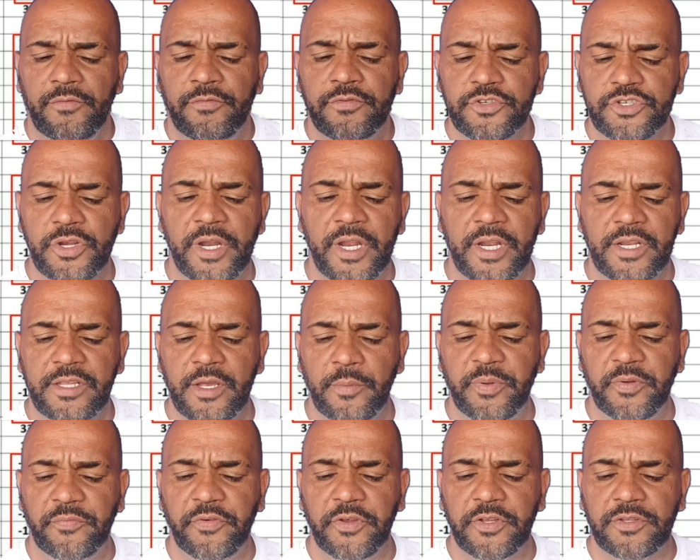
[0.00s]
Funcionário da
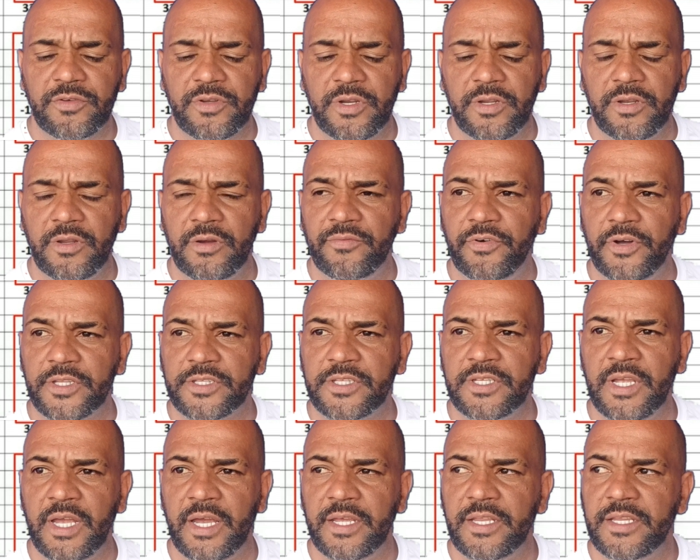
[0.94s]
prefeitura não
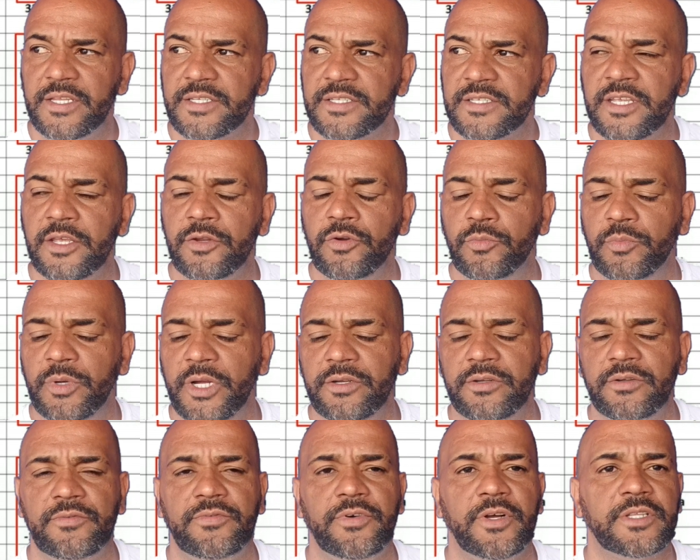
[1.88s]
vota em Ares. Ser
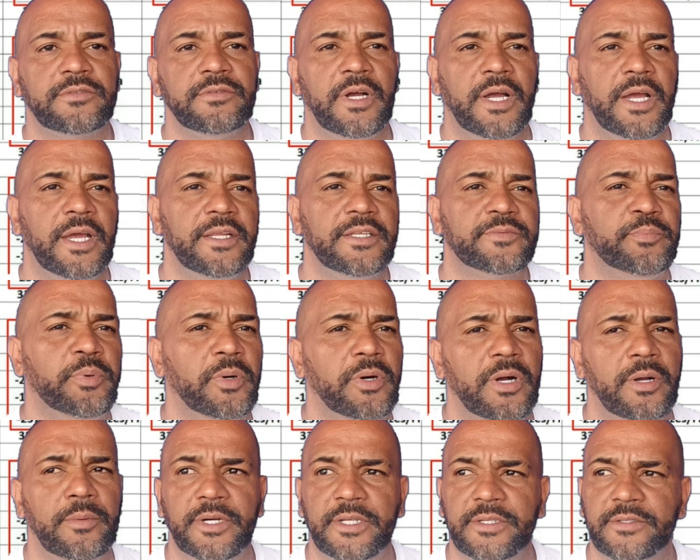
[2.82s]
humano não vota em Ares.
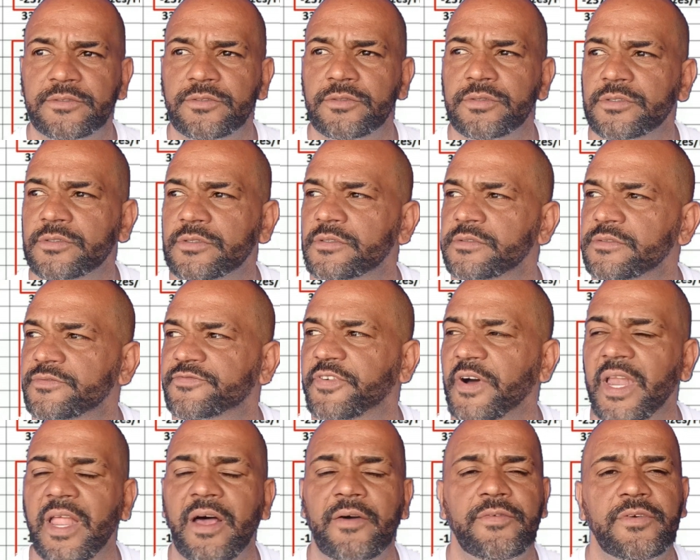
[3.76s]
Porra, mano, tu,
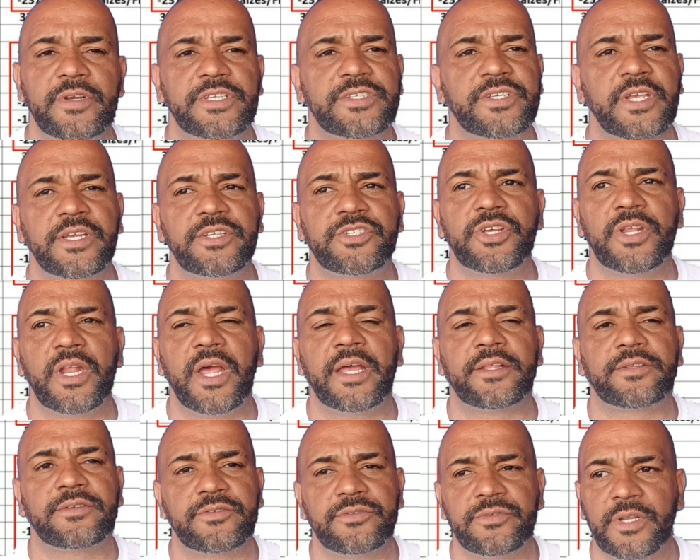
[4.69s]
falavam isso aí
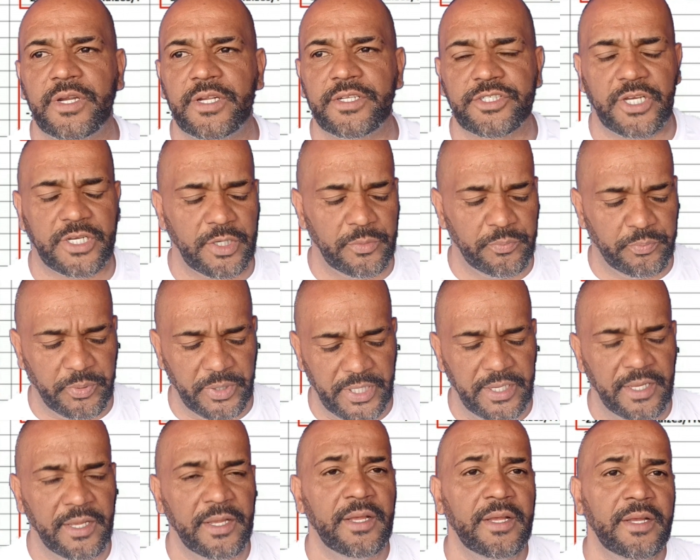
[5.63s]
direto durante a
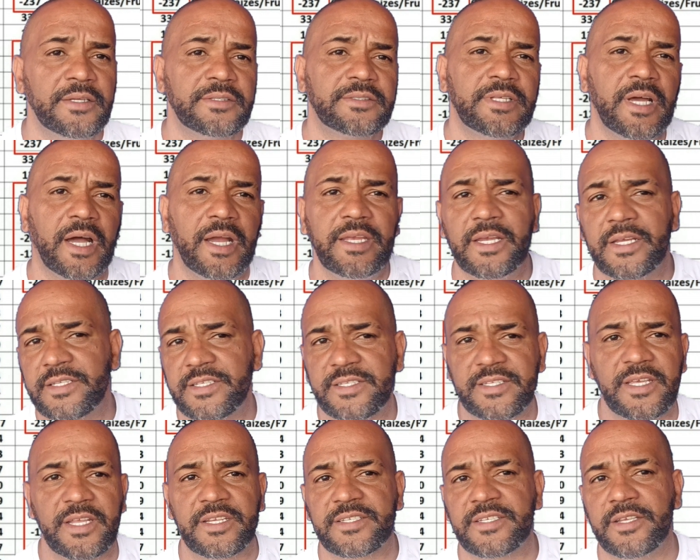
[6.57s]
campanha. Tá aí a
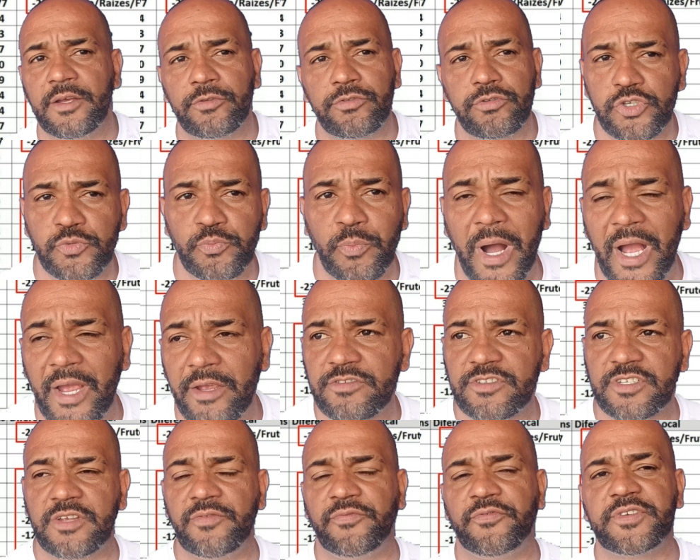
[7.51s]
descrição dos
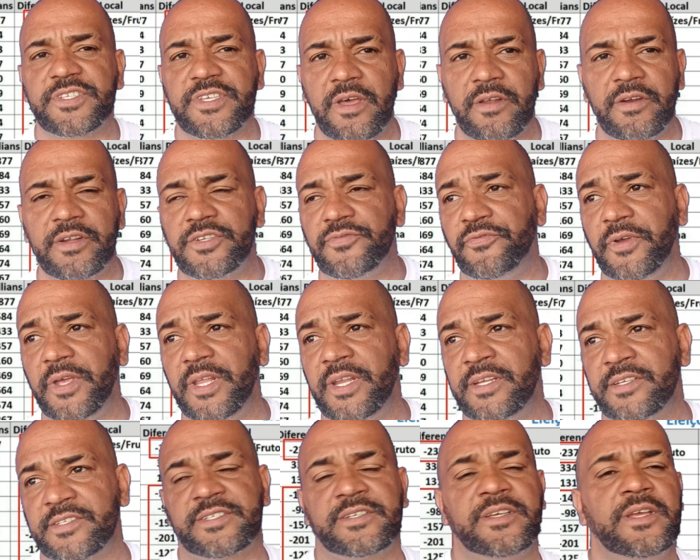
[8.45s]
bairros que fizeram a
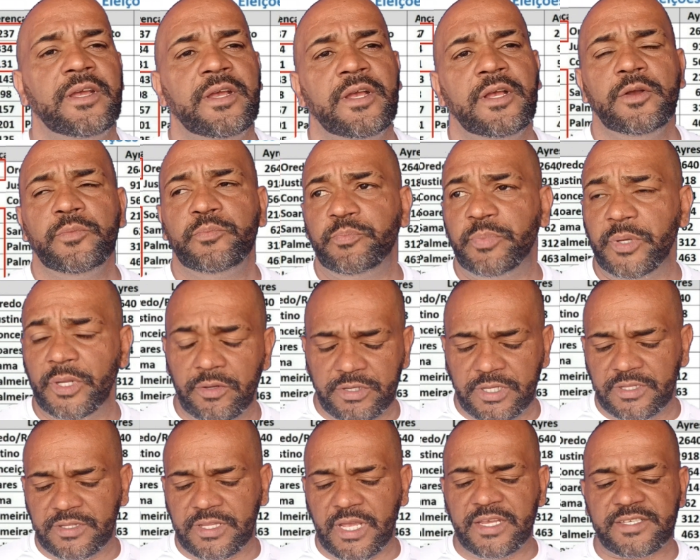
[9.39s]
diferença. Pelo
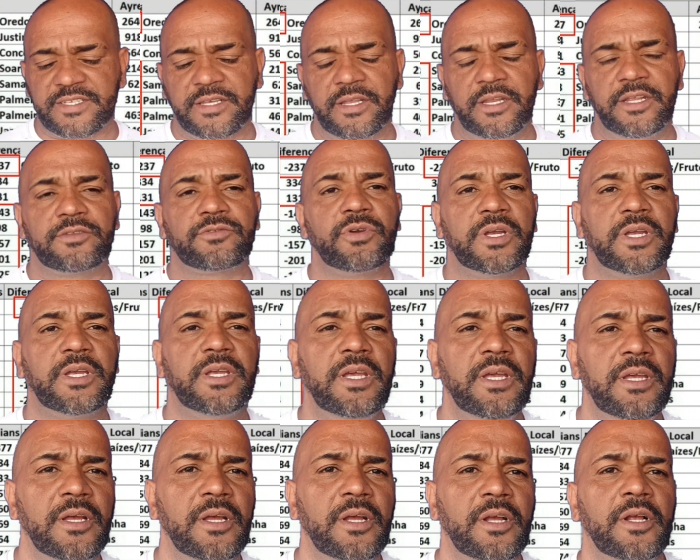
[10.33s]
que está escrito
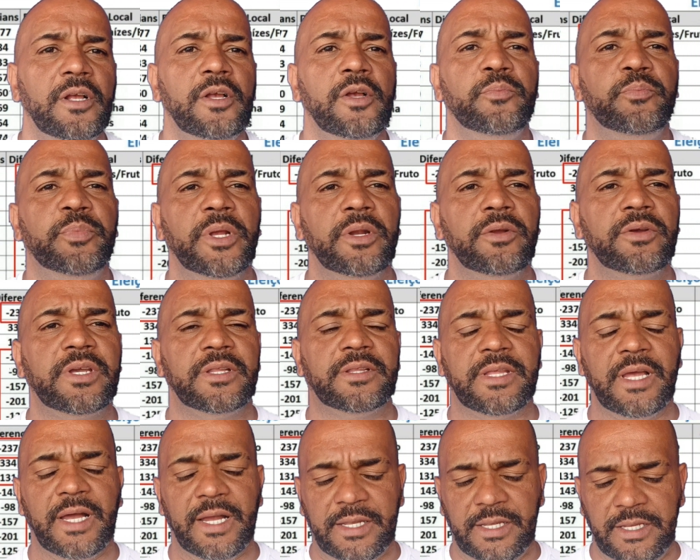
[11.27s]
aqui, pelo que
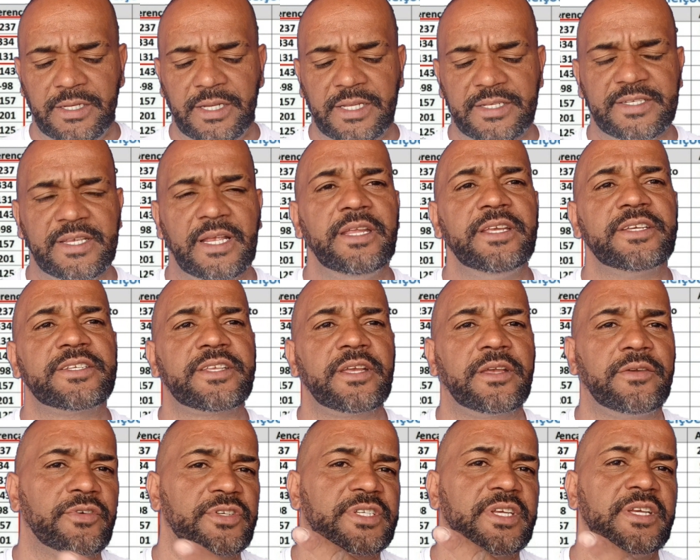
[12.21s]
está aqui nessa lista
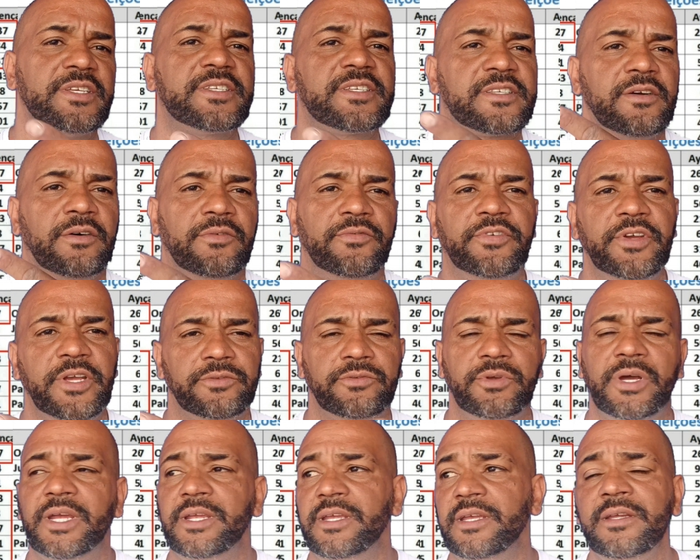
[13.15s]
que vocês estão
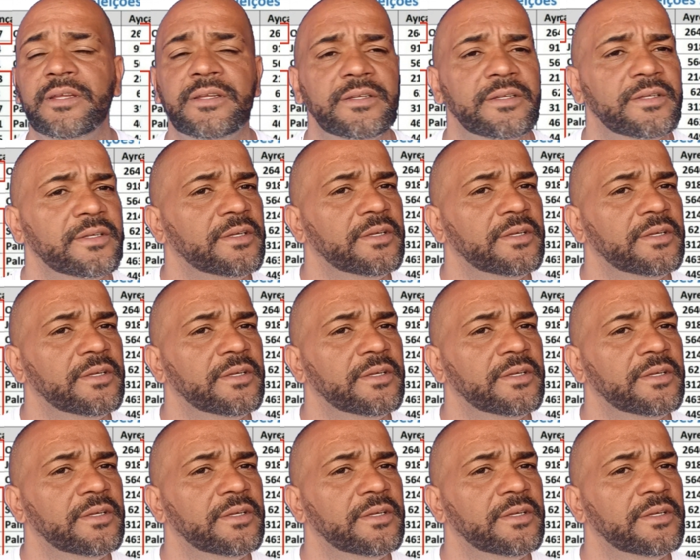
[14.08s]
vendo aí,